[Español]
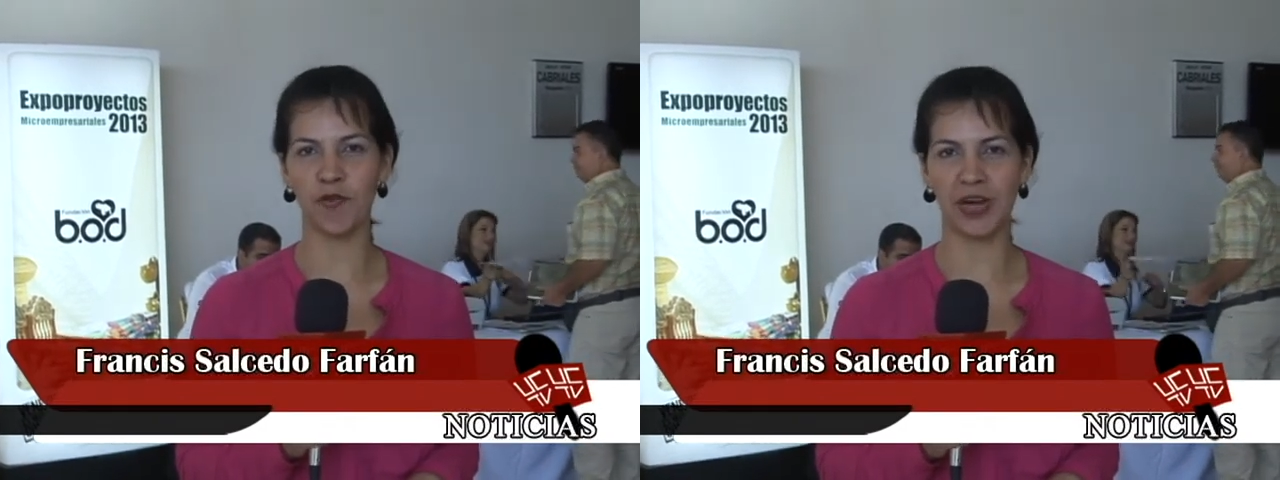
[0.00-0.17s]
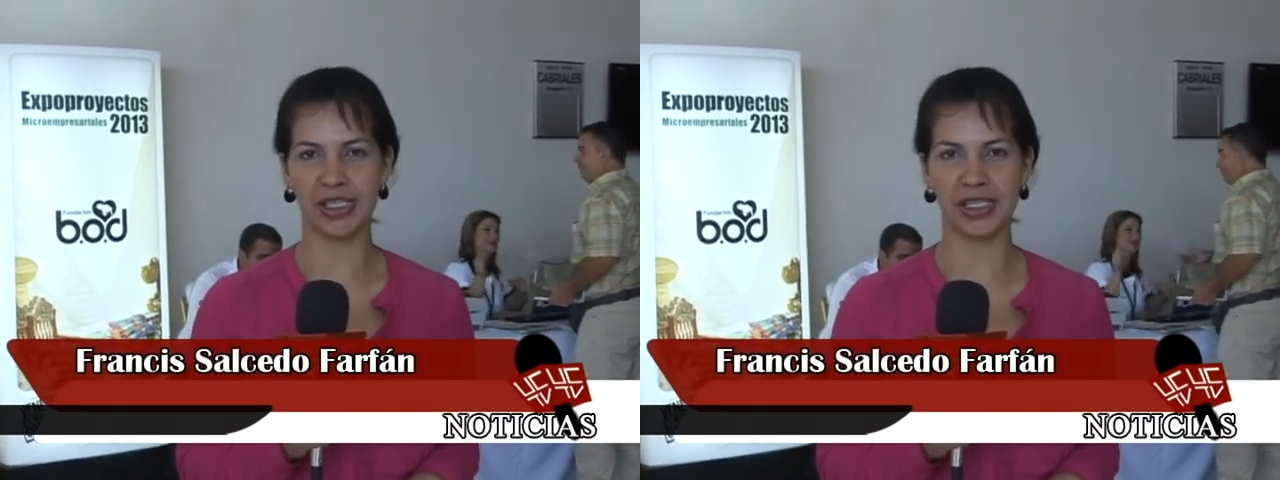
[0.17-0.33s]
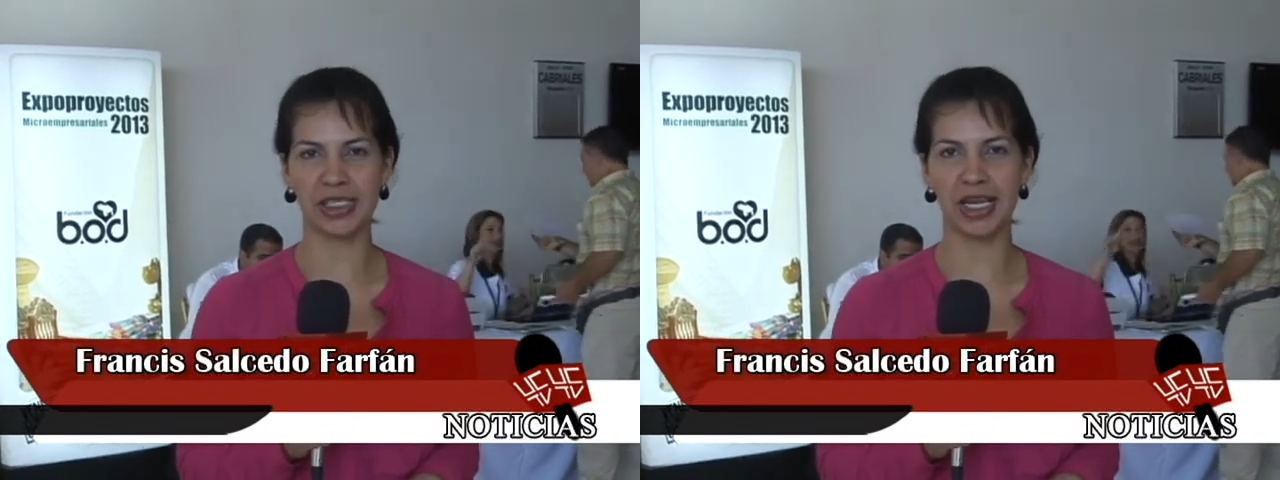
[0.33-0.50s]

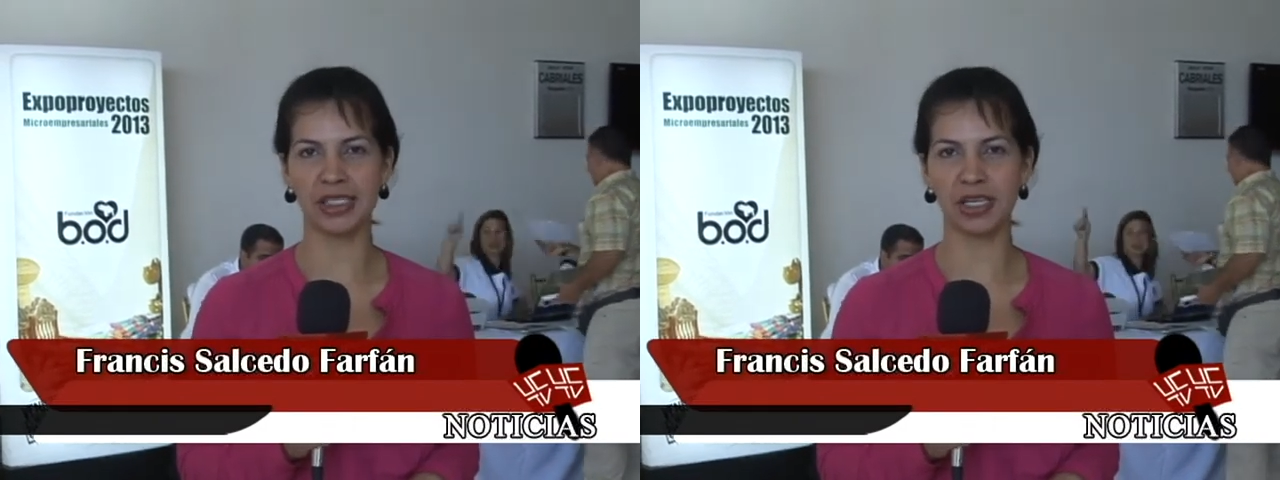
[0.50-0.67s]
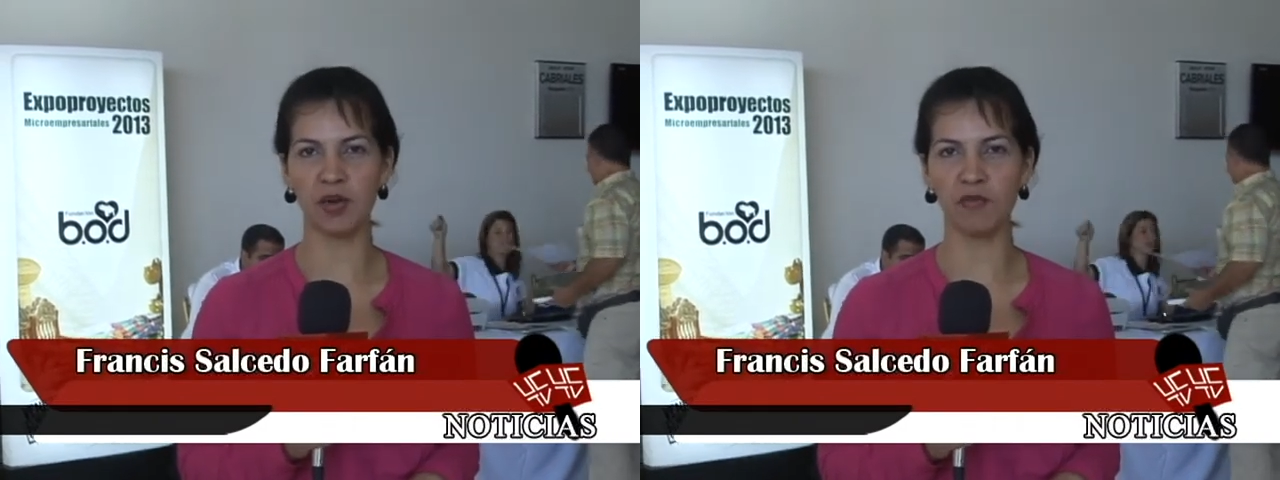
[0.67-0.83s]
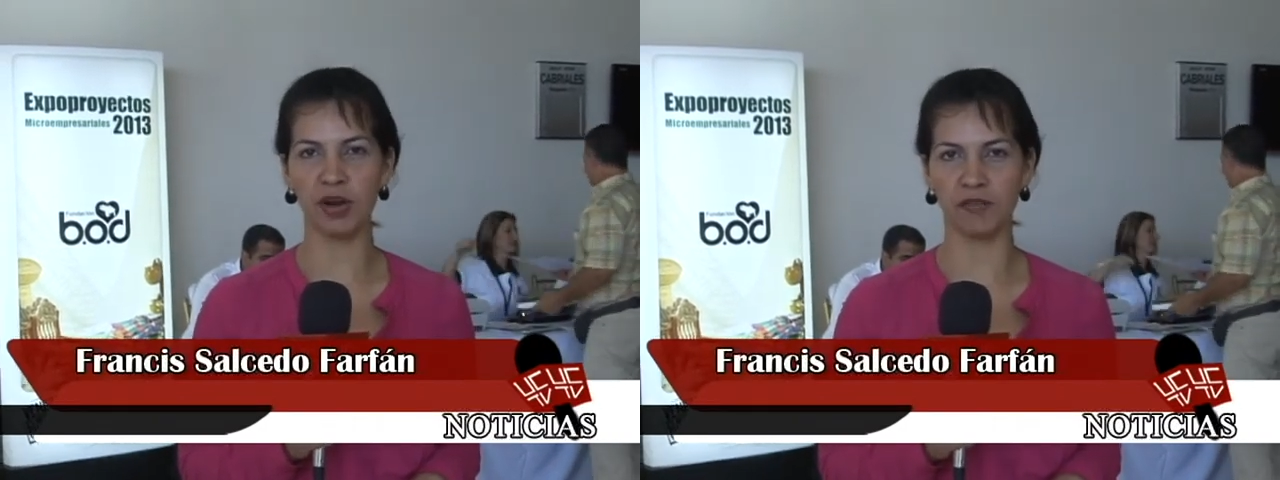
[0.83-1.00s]
Francis
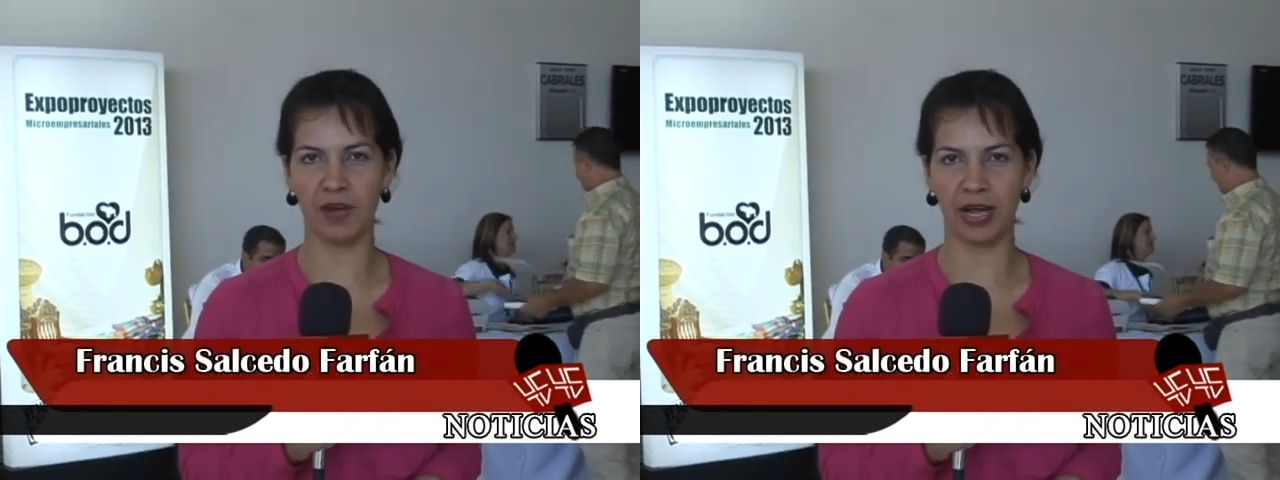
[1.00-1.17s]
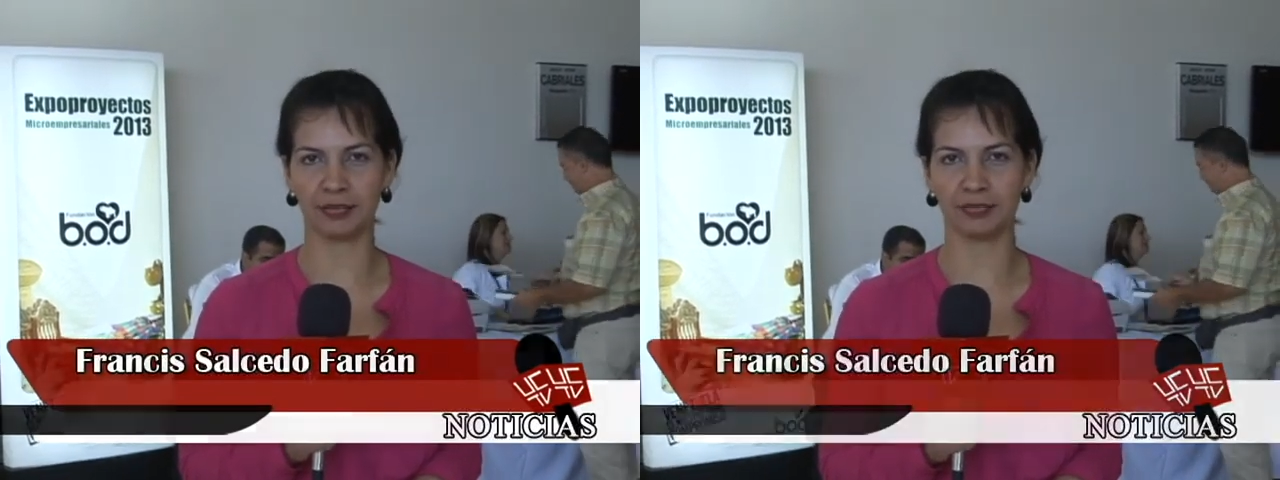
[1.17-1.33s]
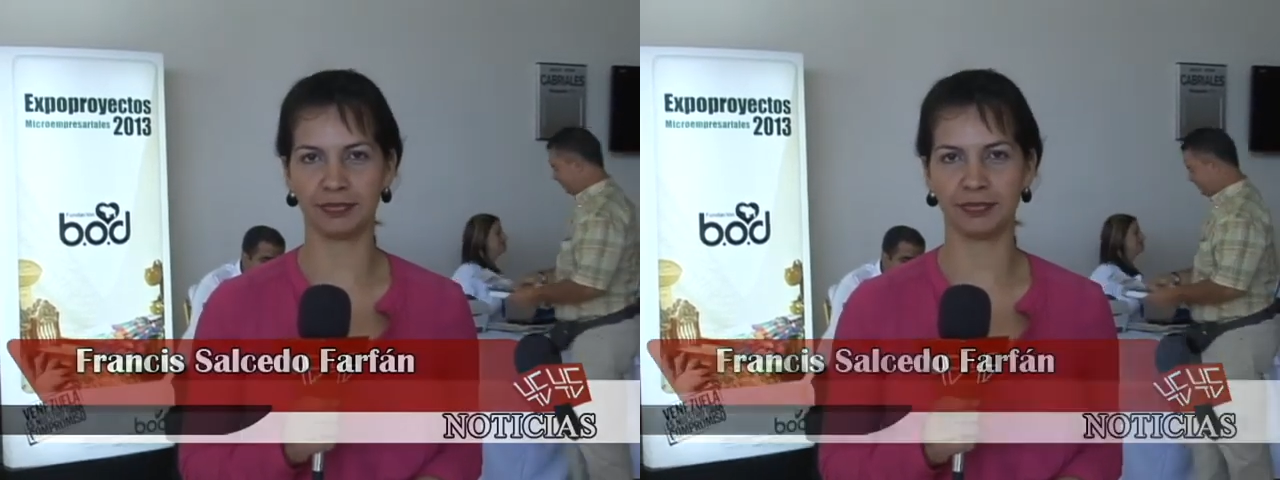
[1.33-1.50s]
Salcedo
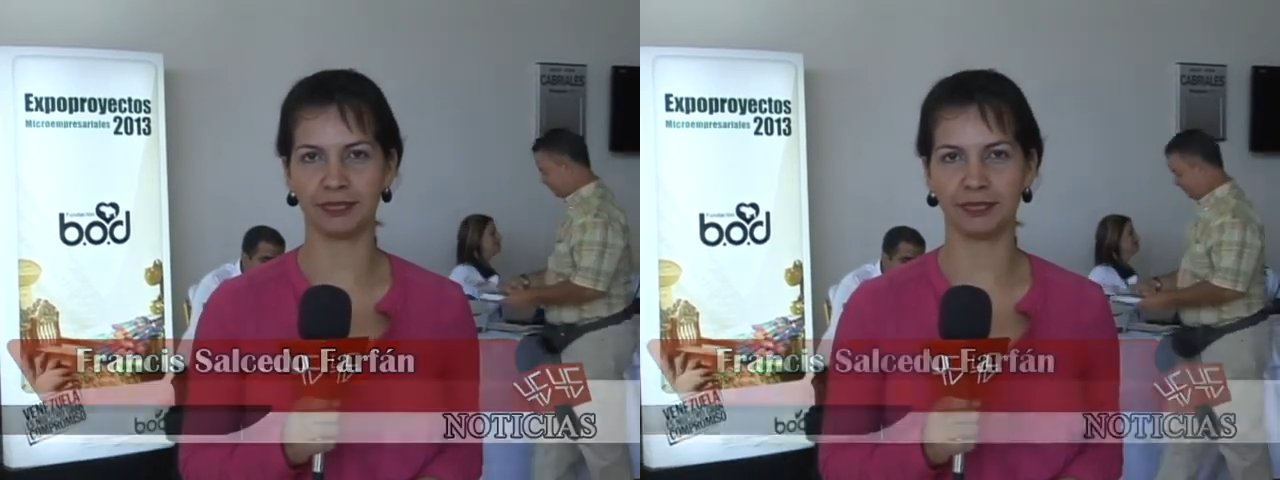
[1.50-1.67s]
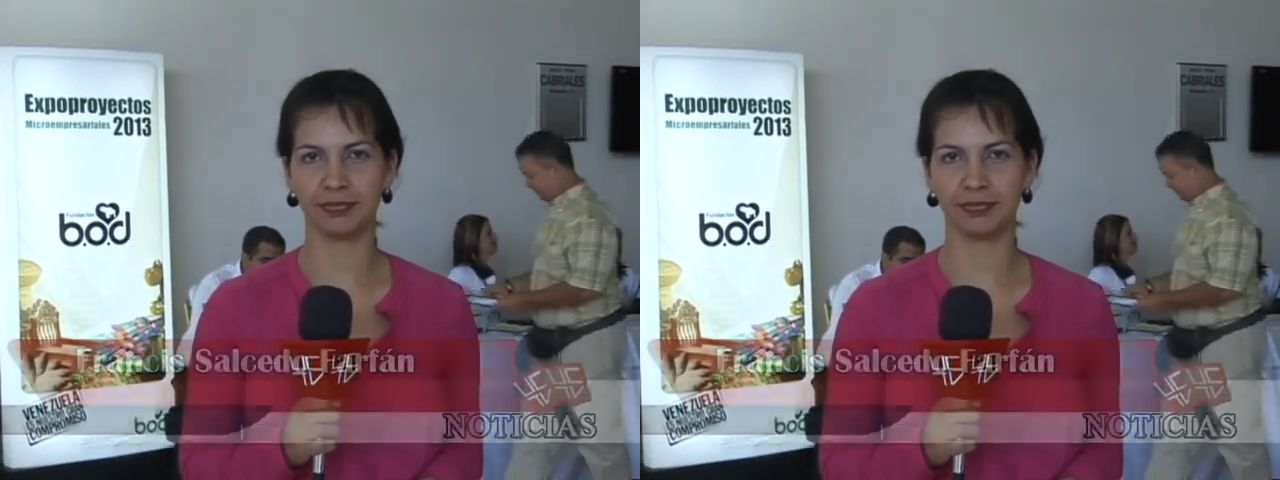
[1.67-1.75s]
Farfán.